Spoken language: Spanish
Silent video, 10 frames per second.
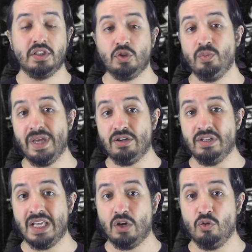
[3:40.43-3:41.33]

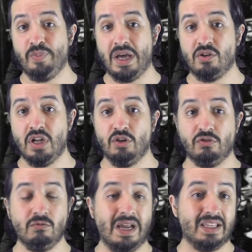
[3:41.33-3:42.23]
Detuvieron y agruparon a
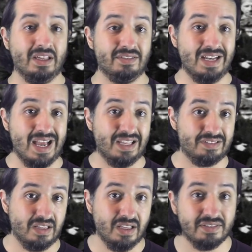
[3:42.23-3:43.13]
los guardias de la
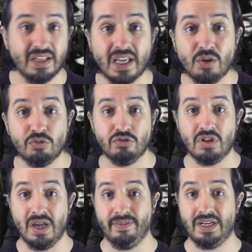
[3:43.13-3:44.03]
SS que
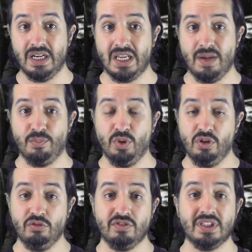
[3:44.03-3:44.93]
custodiaban el campo
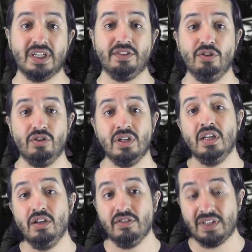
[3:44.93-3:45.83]
de concentración
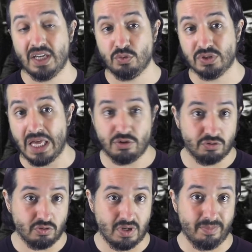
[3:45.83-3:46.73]
y los ejecutaron con